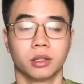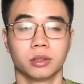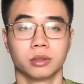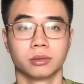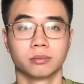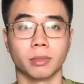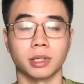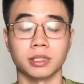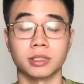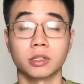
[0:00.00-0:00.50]

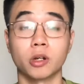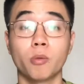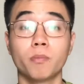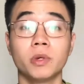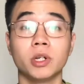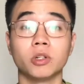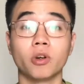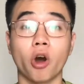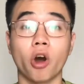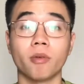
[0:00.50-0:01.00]
bạn sẽ không bị
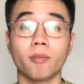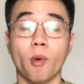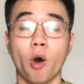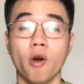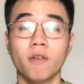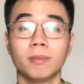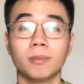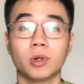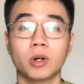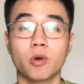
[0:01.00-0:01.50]
gò bó
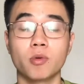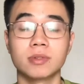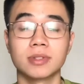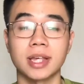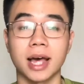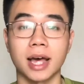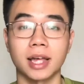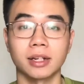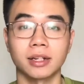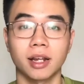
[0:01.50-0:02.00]
vào một không
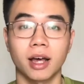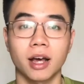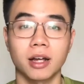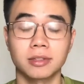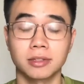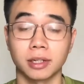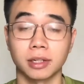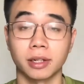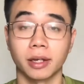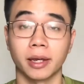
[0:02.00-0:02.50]
gian
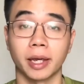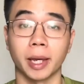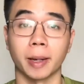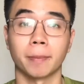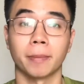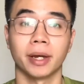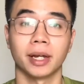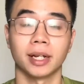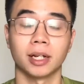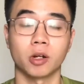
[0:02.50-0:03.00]
chật
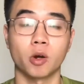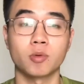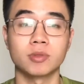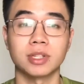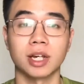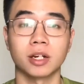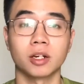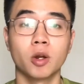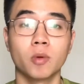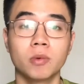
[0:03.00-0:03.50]
hẹp hay là không
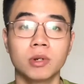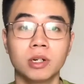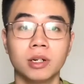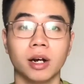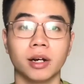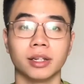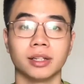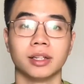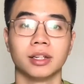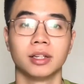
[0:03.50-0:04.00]
gian đông
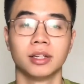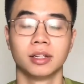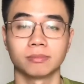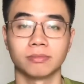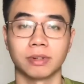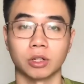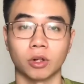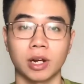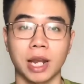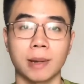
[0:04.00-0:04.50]
người
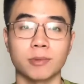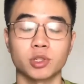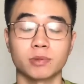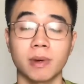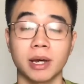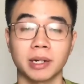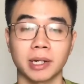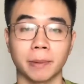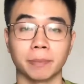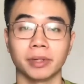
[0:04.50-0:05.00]
và nó làm cho
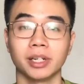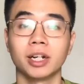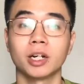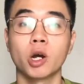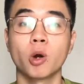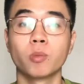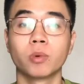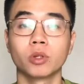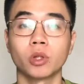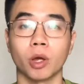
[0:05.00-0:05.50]
bạn cảm thấy là
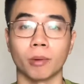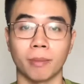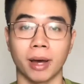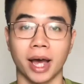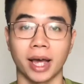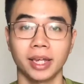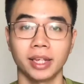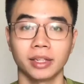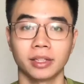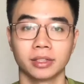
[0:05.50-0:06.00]
không có thoải
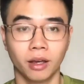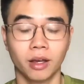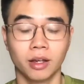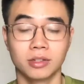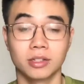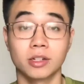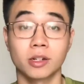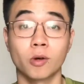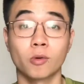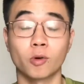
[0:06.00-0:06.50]
mái
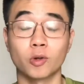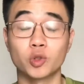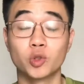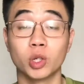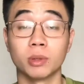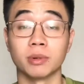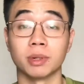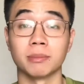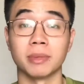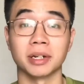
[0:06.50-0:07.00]
sẽ không có chuyện
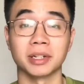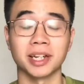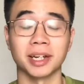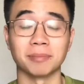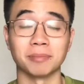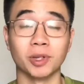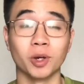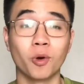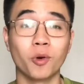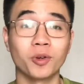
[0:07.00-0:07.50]
mà bạn cảm
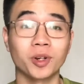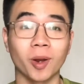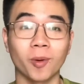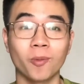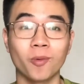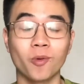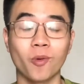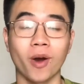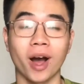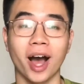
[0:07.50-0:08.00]
thấy ôi
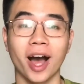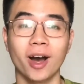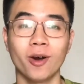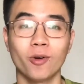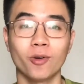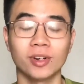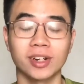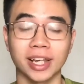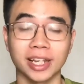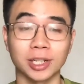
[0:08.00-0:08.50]
nóng quá
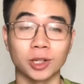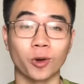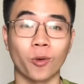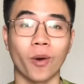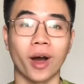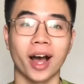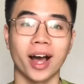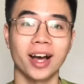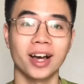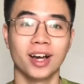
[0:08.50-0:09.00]
ôi lạnh
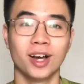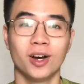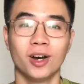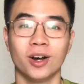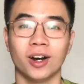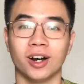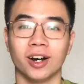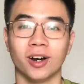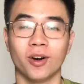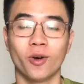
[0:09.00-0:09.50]
quá
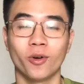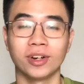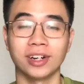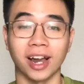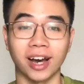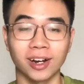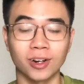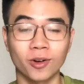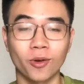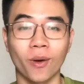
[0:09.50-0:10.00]
ôi
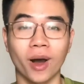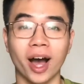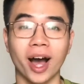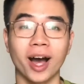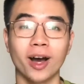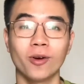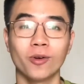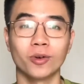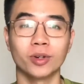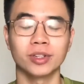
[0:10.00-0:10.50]
nắng quá
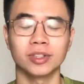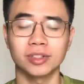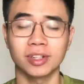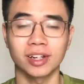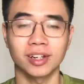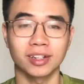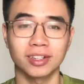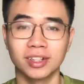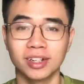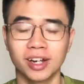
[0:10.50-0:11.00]
ôi
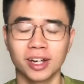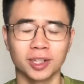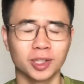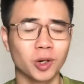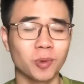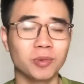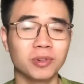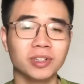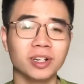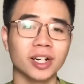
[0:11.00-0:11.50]

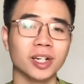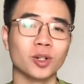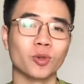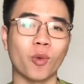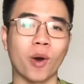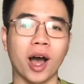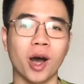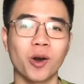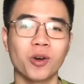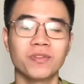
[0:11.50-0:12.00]
đông người
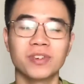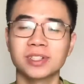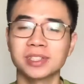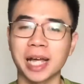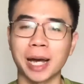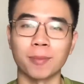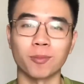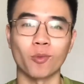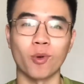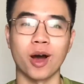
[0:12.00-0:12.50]
quá ôi phức
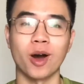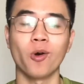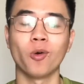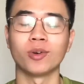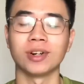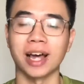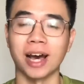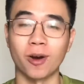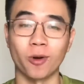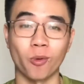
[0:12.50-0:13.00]
tạp quá ồn
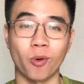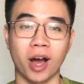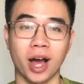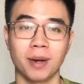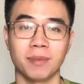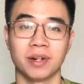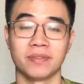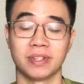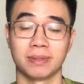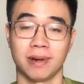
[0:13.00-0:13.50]
ào quá
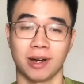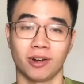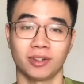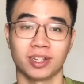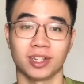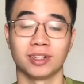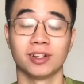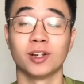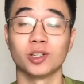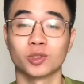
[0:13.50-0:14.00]
bởi vì bạn có
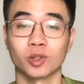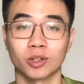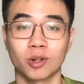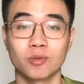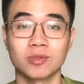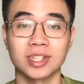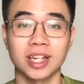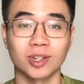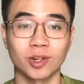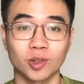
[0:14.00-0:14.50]
thể lựa chọn không
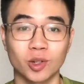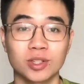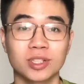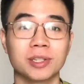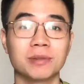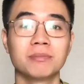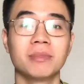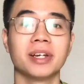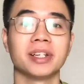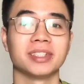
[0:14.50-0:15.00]
gian đó cho
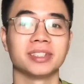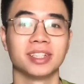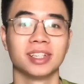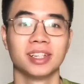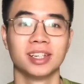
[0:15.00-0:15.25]
chính mình